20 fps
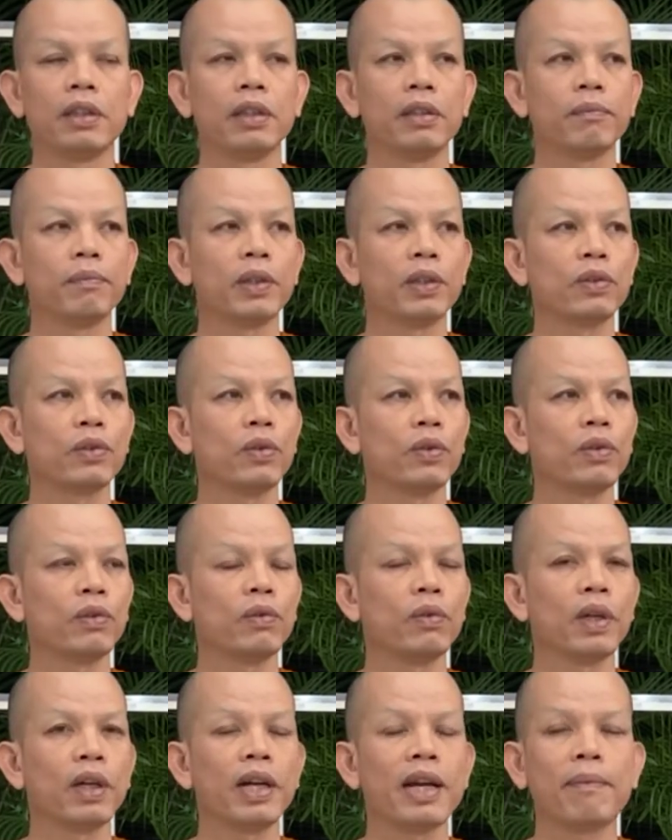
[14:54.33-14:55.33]
นี่ พระสง
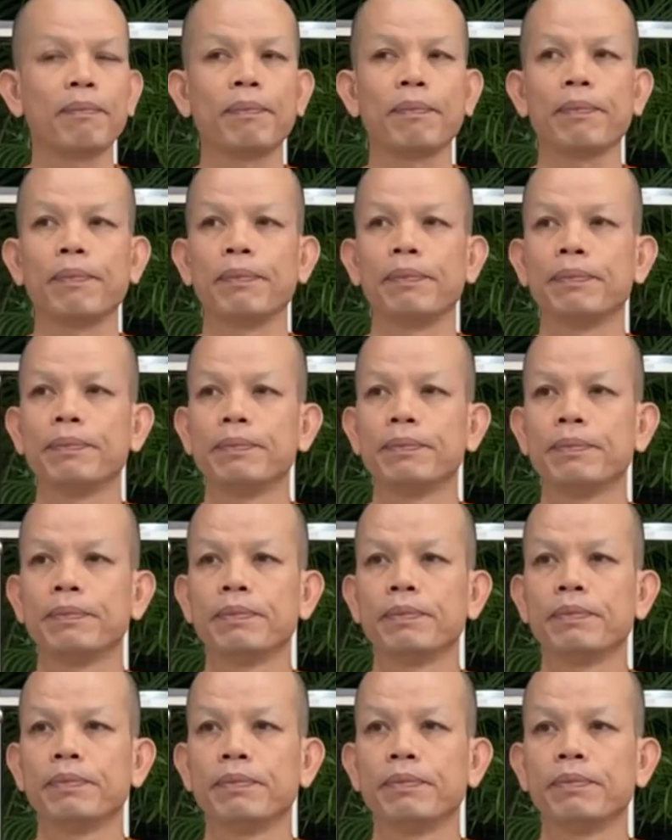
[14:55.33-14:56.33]
ฆ์หัว
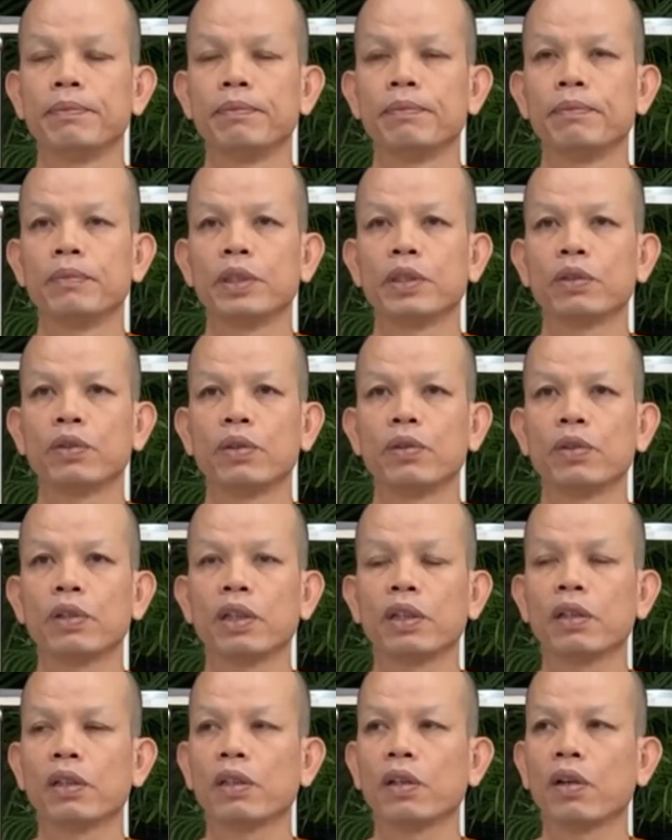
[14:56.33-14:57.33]
ดำพระสงฆ์
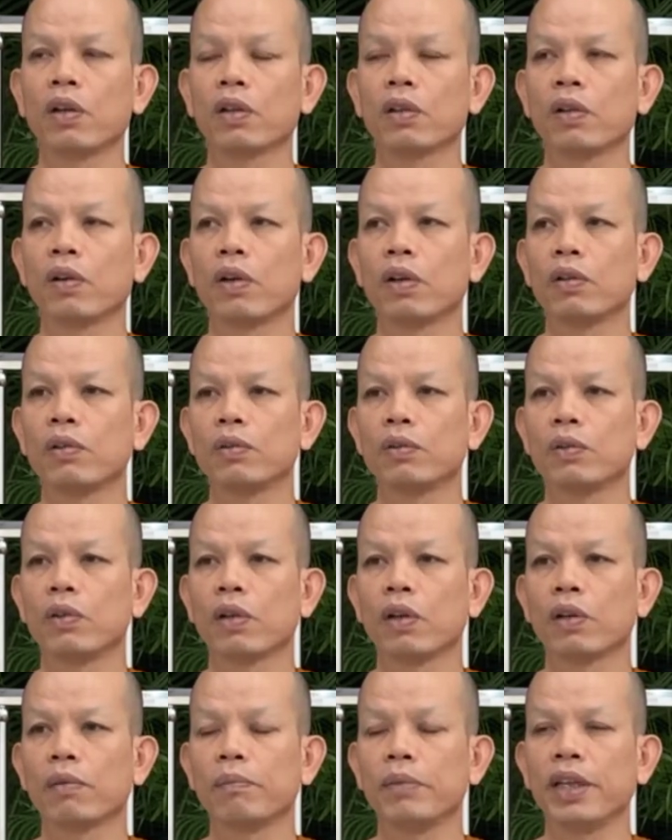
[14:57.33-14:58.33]
ยังนอนกอดลูก
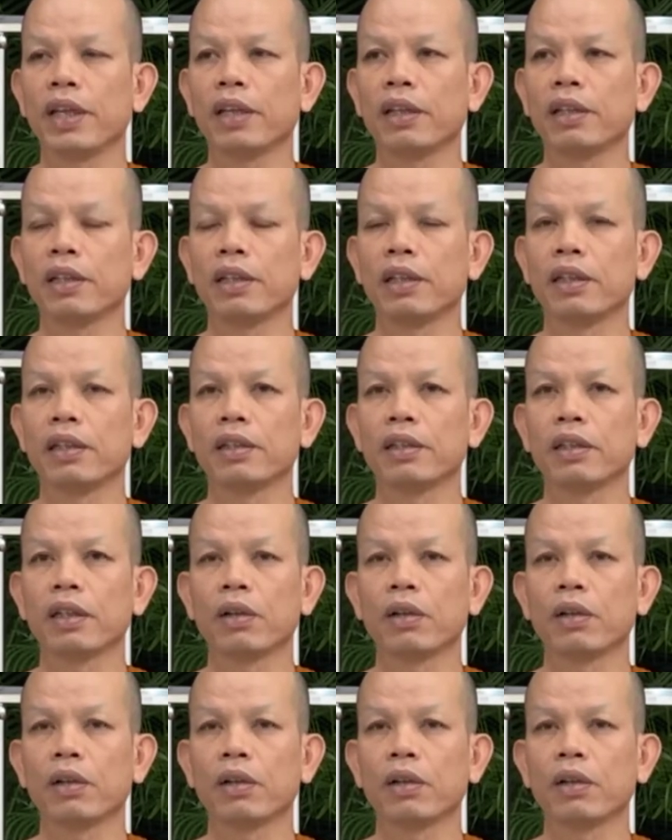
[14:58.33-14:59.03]
กอดเมียอยู่นี่